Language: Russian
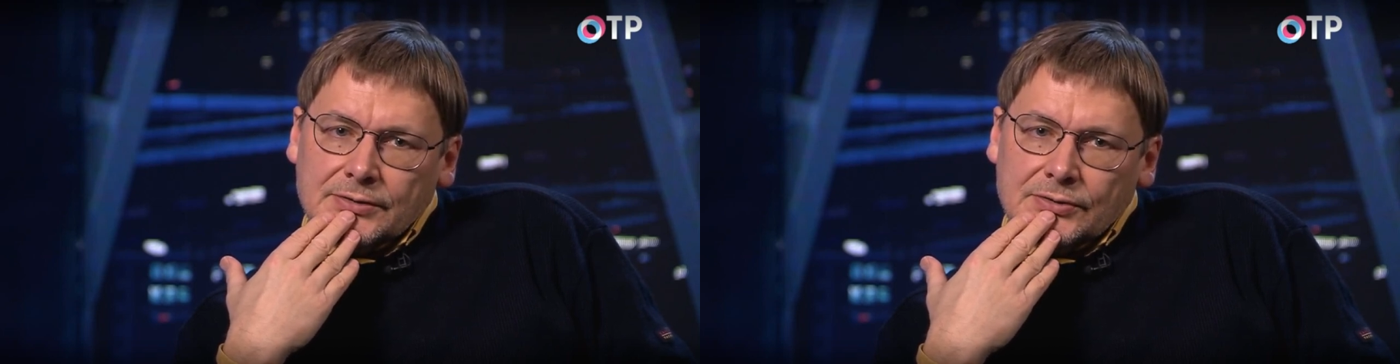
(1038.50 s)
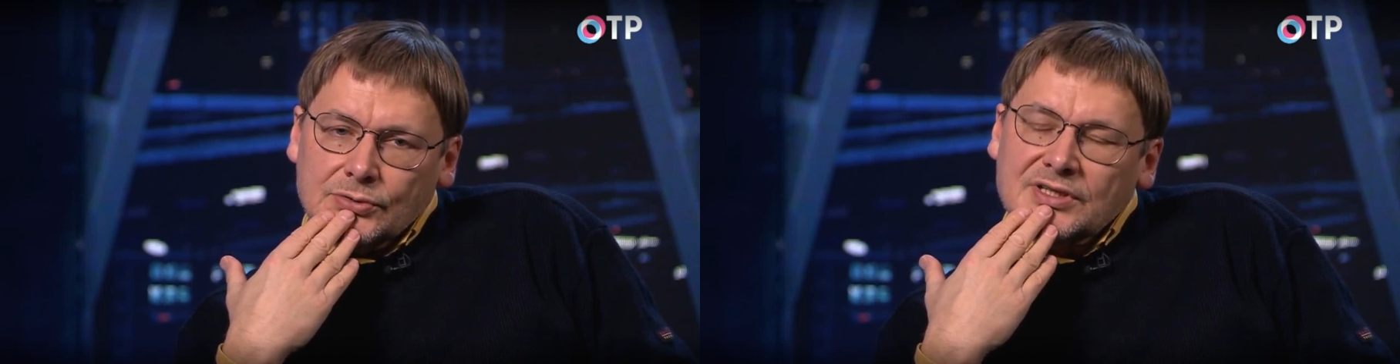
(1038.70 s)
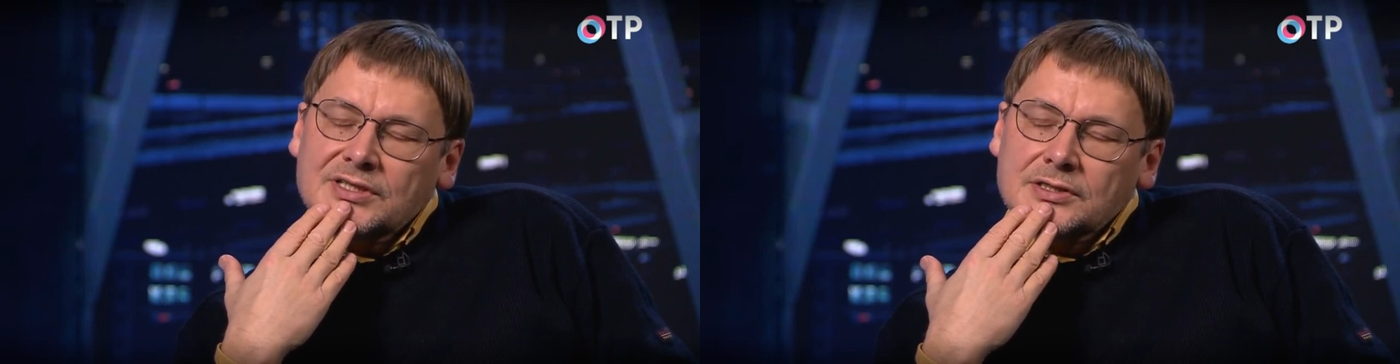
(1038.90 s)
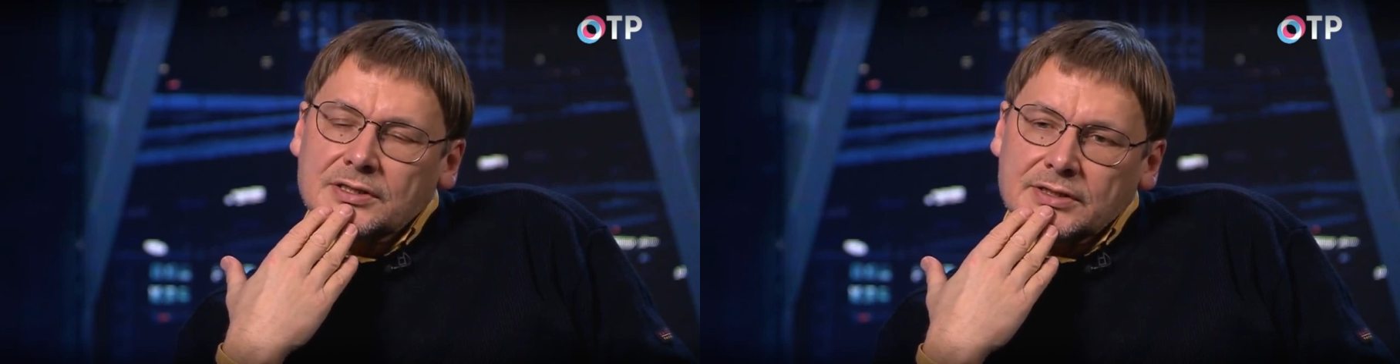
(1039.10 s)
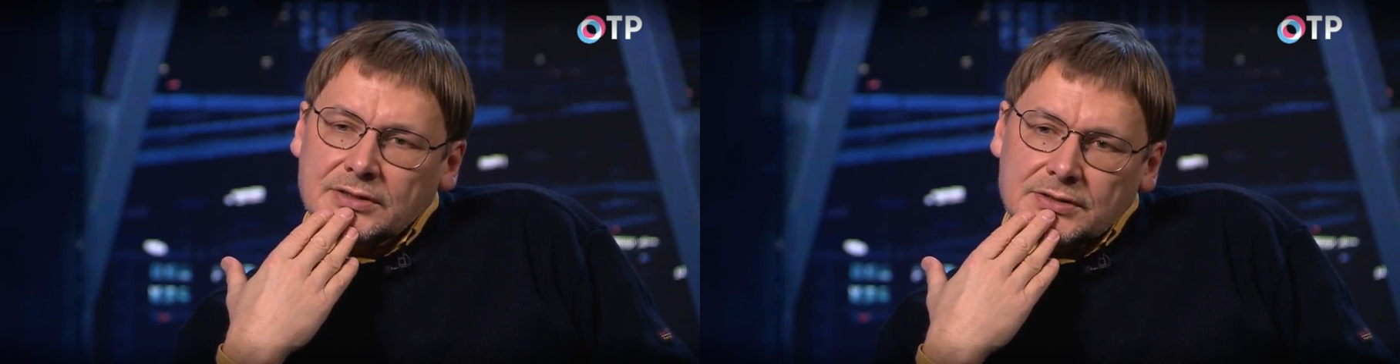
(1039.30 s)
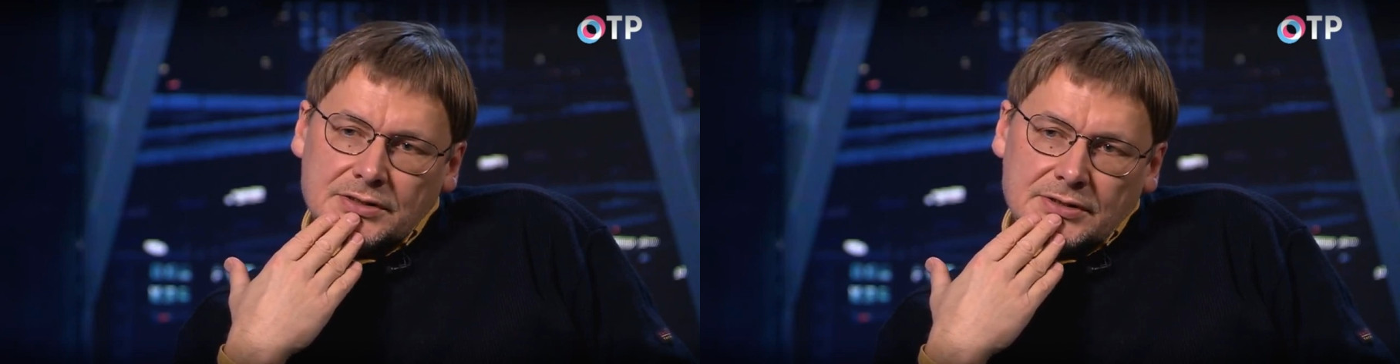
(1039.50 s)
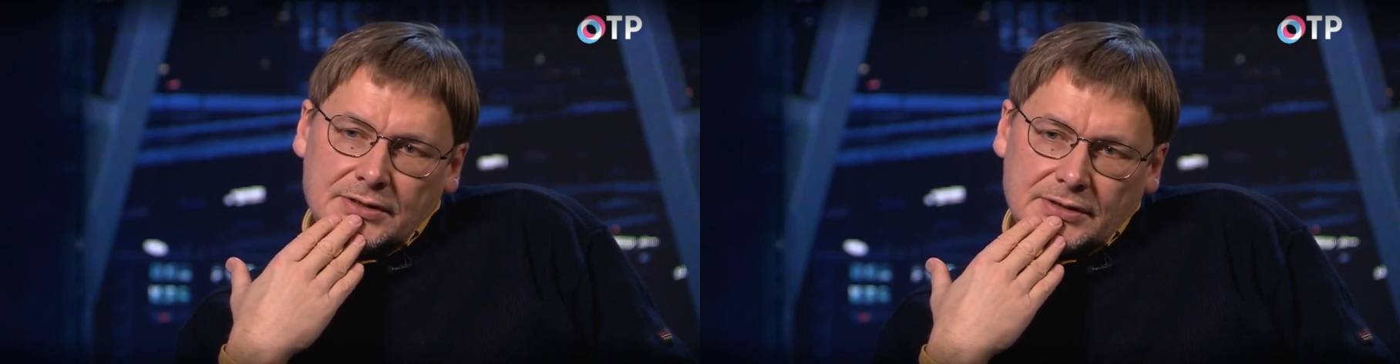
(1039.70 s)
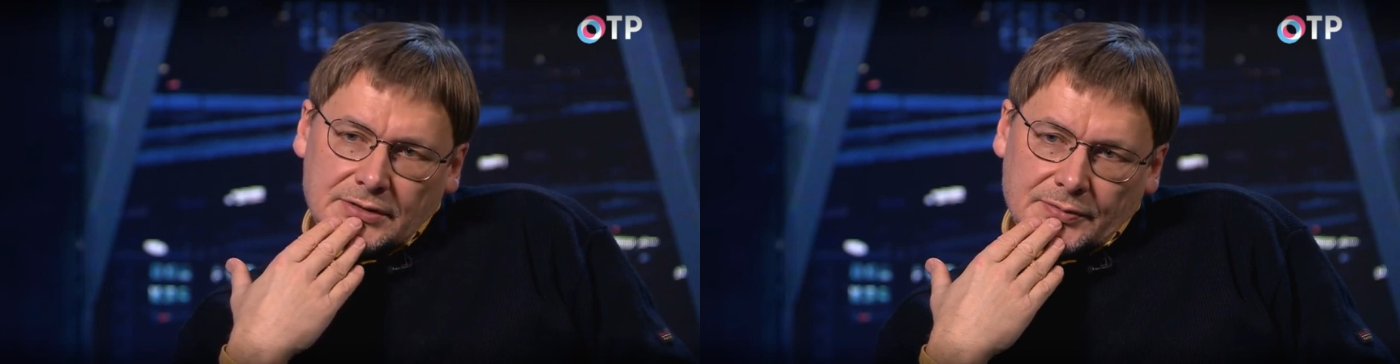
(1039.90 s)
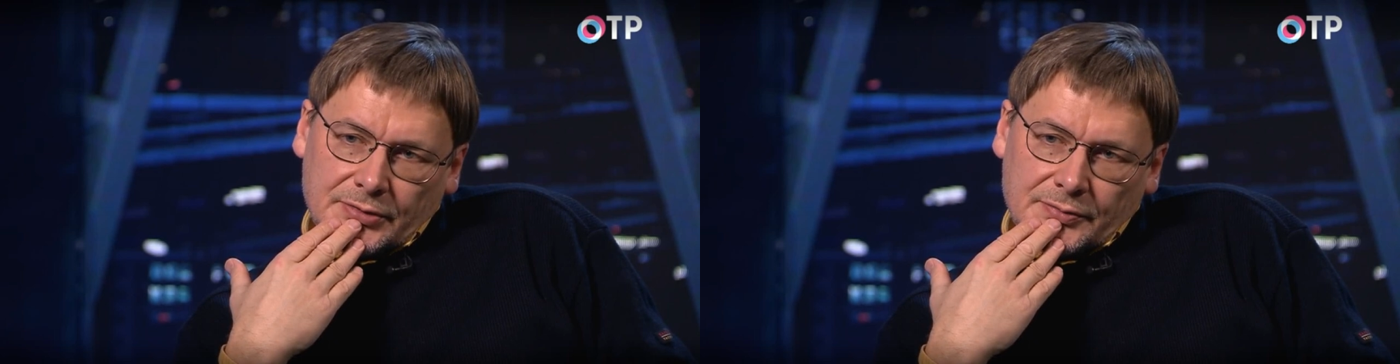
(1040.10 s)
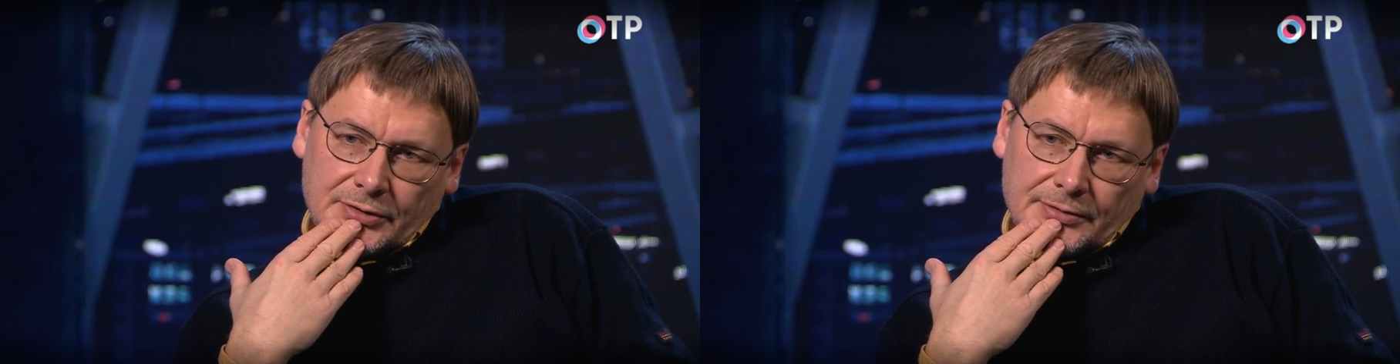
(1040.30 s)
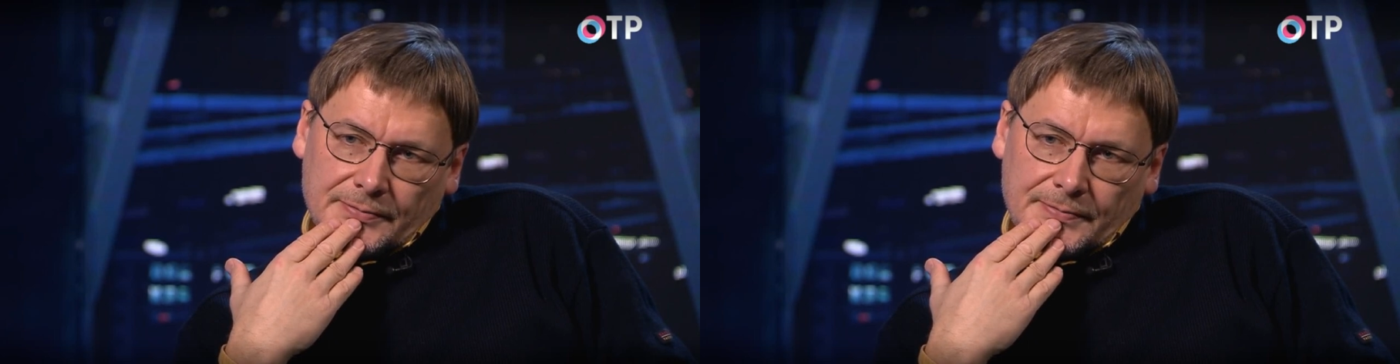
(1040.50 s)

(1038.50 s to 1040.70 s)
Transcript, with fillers: ну, за несколько тысяч лет, например.